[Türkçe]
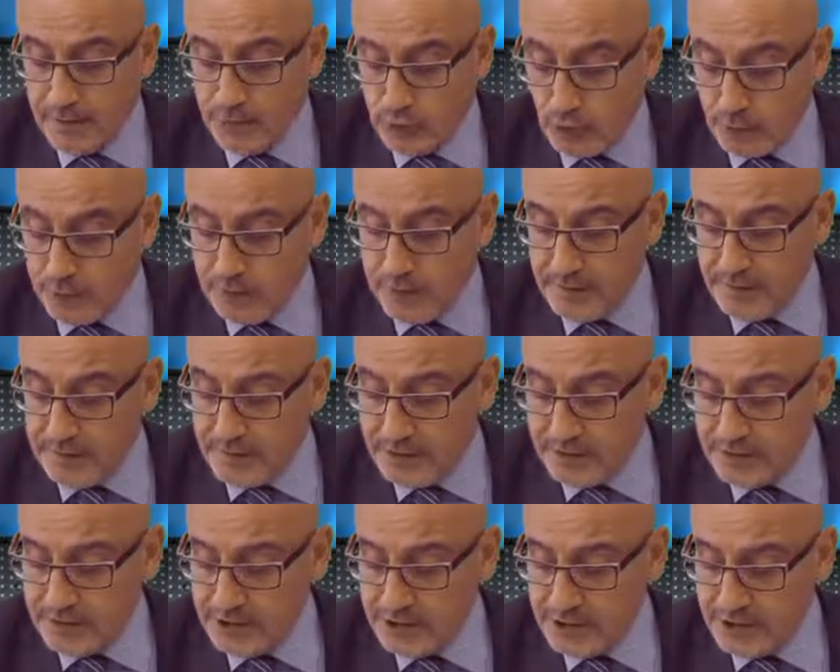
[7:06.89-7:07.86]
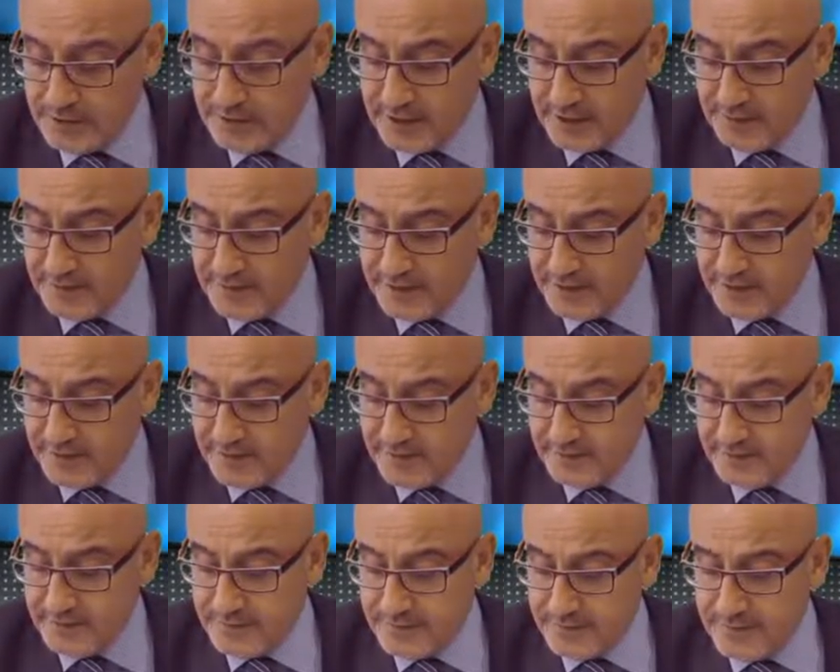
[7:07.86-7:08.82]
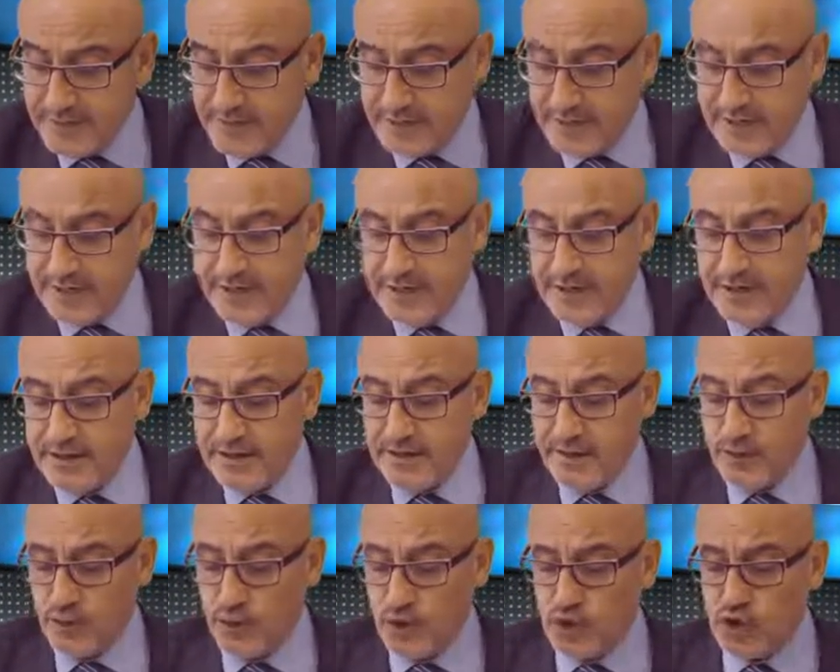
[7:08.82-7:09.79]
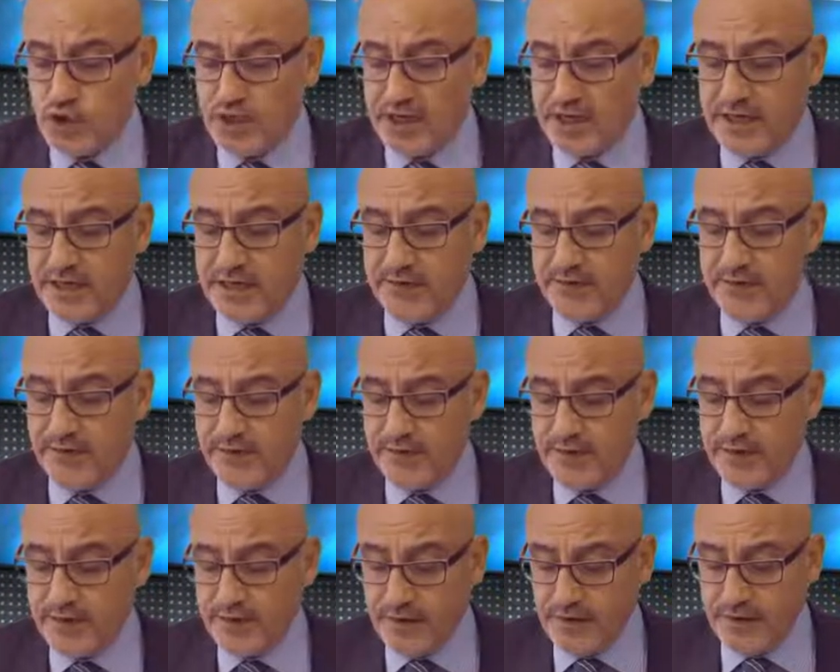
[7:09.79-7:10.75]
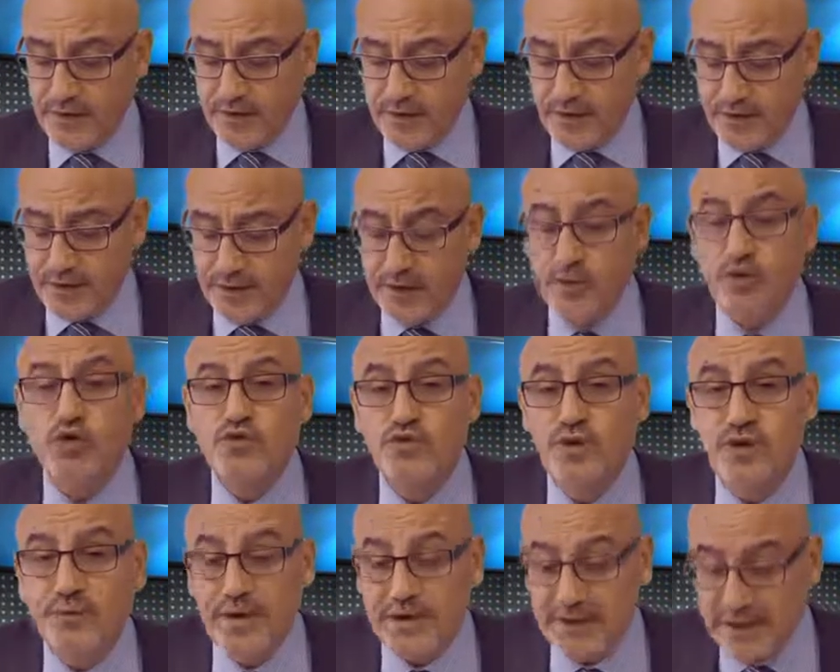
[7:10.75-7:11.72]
Toplam 6 şartnamenin alındığı ihaleye 3 teklif, 3 e, firma